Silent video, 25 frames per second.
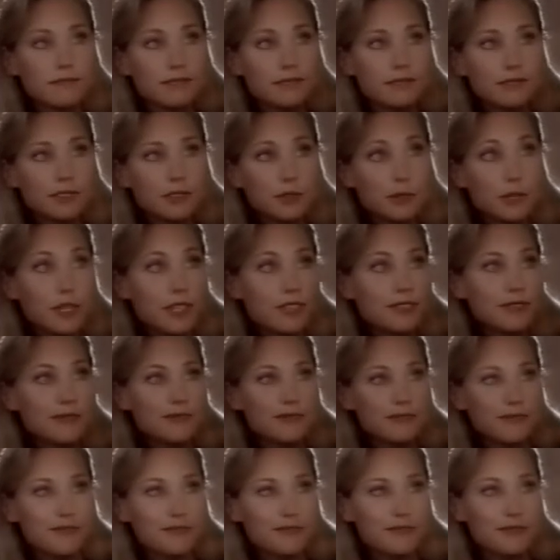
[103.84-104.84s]
Beh,
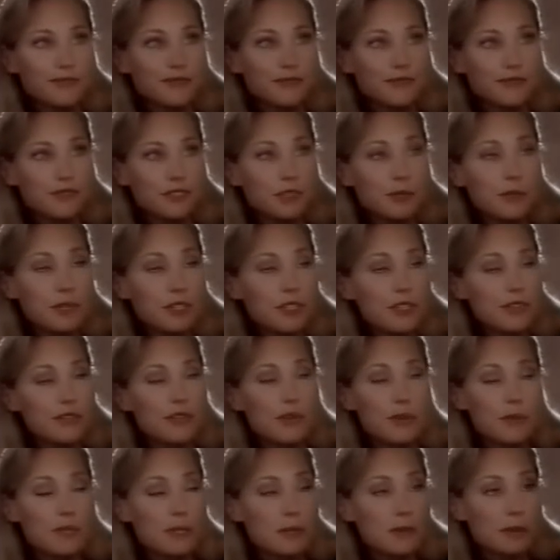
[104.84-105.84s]
immagino
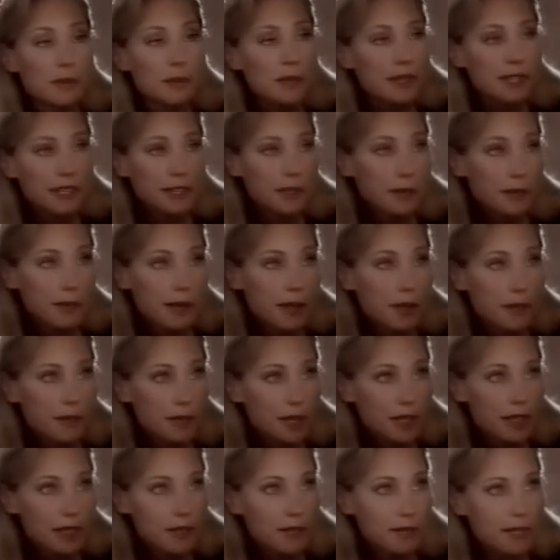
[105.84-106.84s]
che idea si sarà
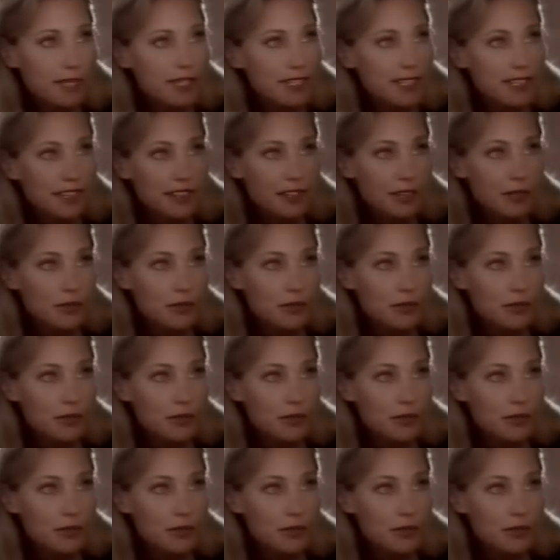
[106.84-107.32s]
fatta di me in base a